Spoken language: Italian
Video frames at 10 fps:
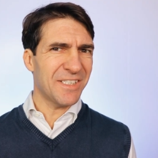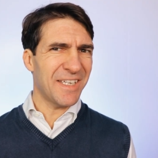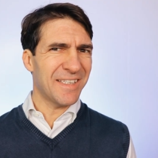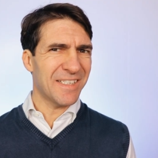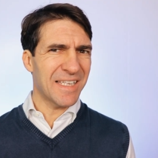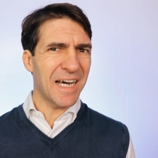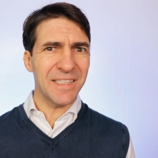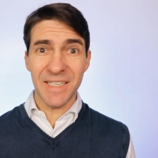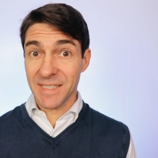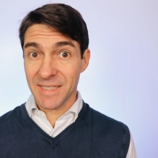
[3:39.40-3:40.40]
che siete
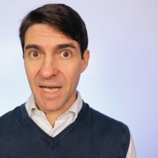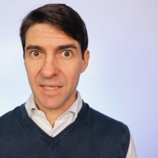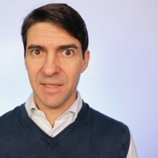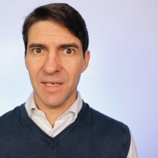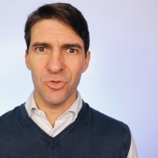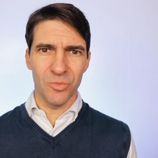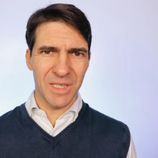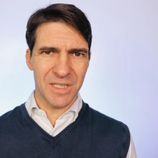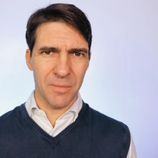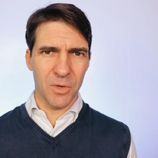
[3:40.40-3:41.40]
stati e state ad un
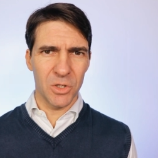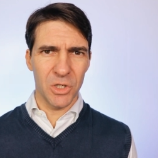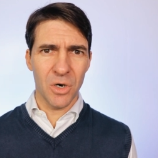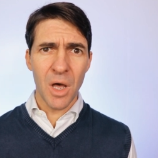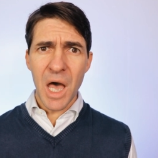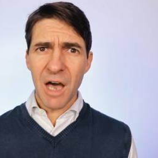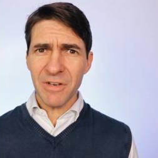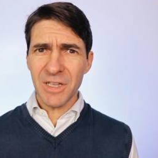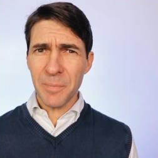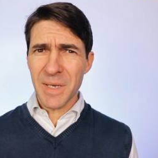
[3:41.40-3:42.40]
matrimonio,
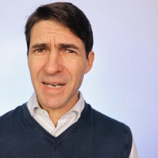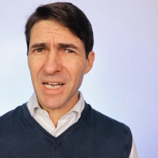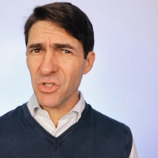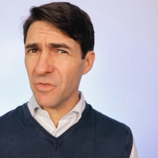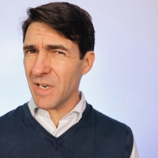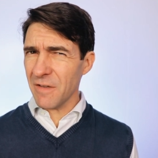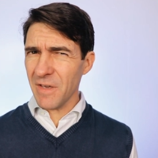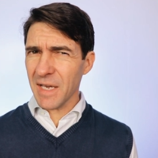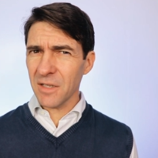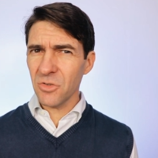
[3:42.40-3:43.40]
avete per caso
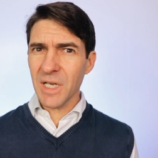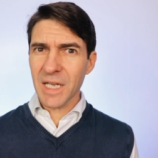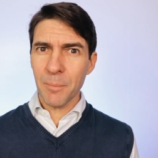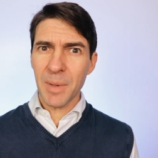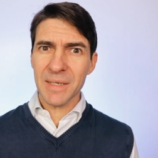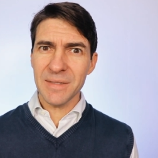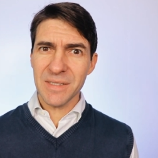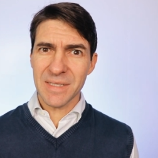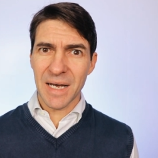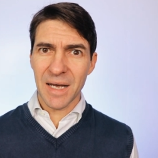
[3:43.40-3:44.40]
verificato da che parte
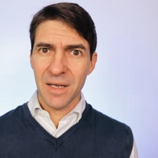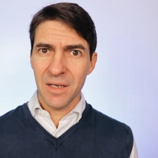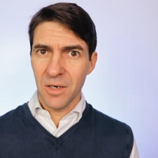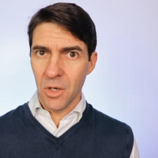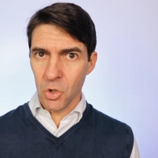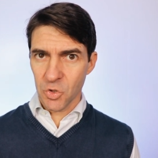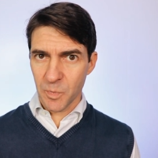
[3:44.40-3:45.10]
sta lo